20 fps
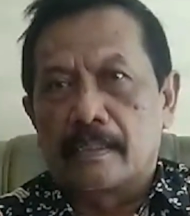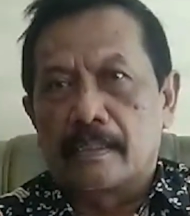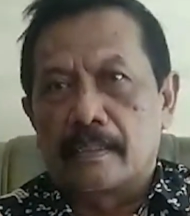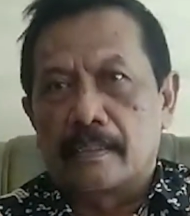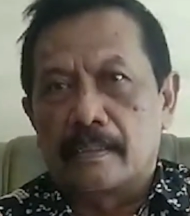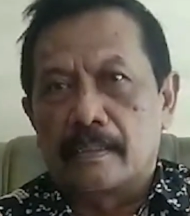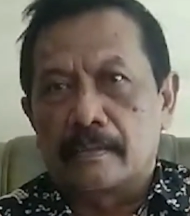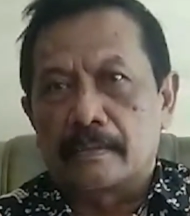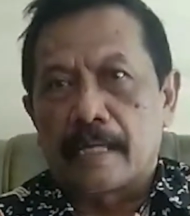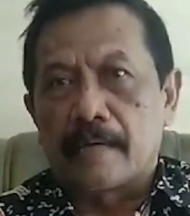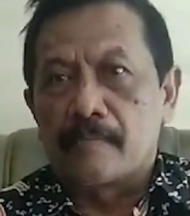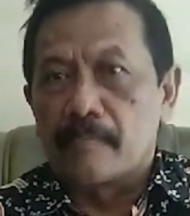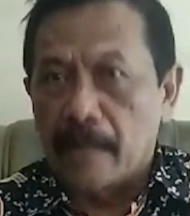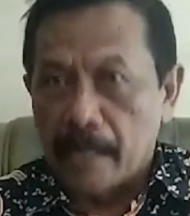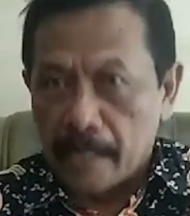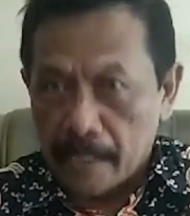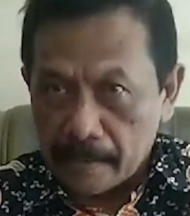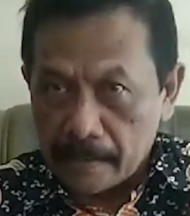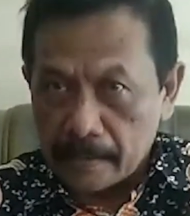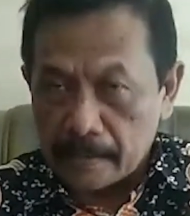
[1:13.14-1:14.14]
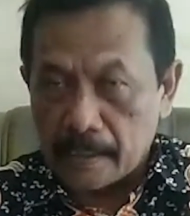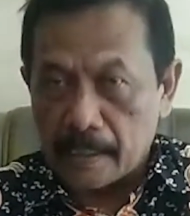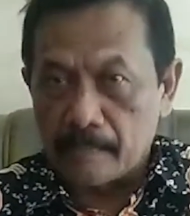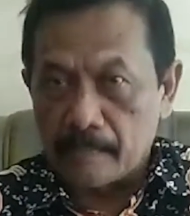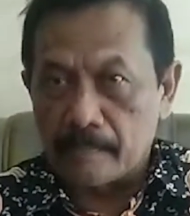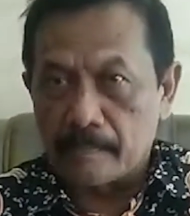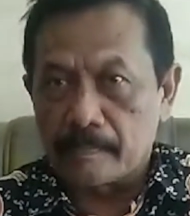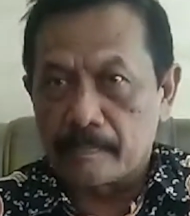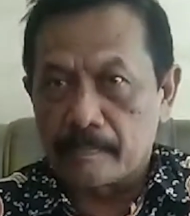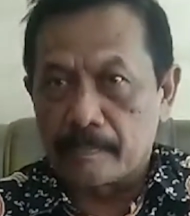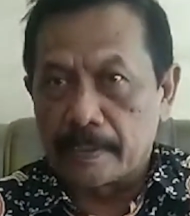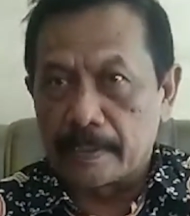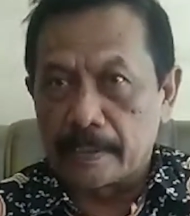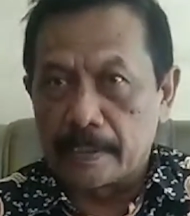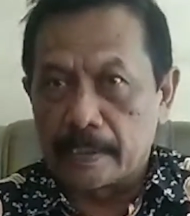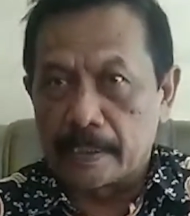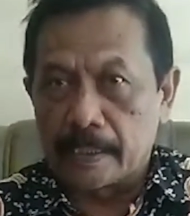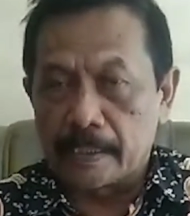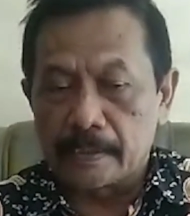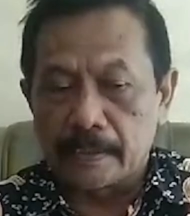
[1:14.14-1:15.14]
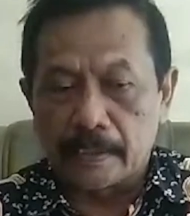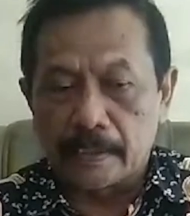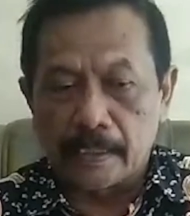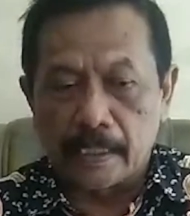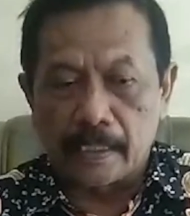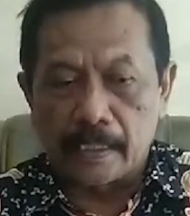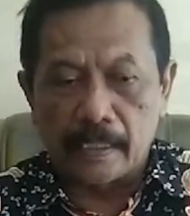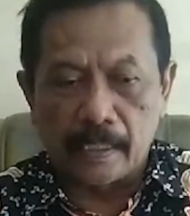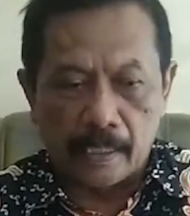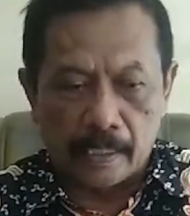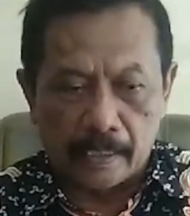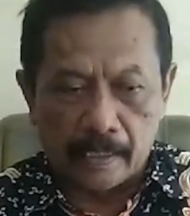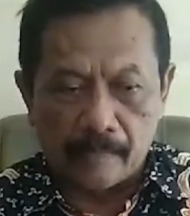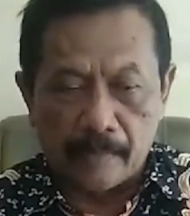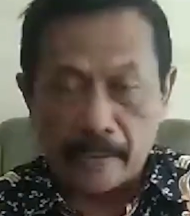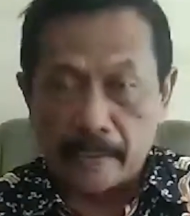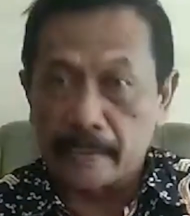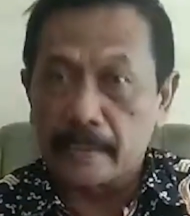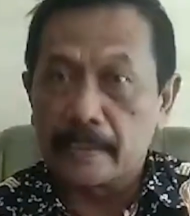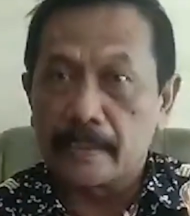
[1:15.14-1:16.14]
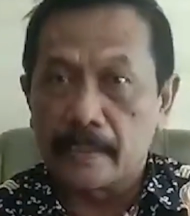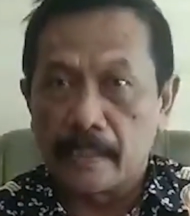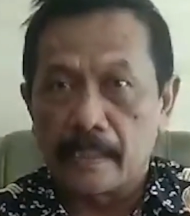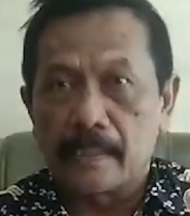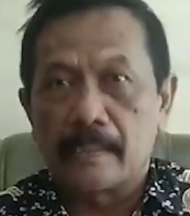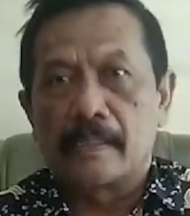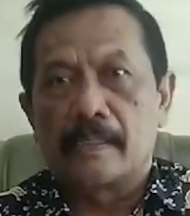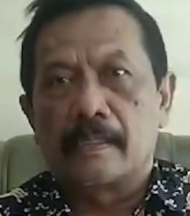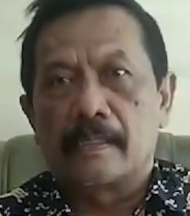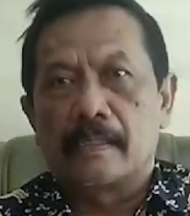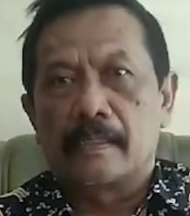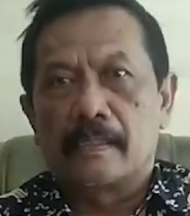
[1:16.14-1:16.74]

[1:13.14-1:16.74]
uh, tambahan di dalam pendidikan sehingga harapan kita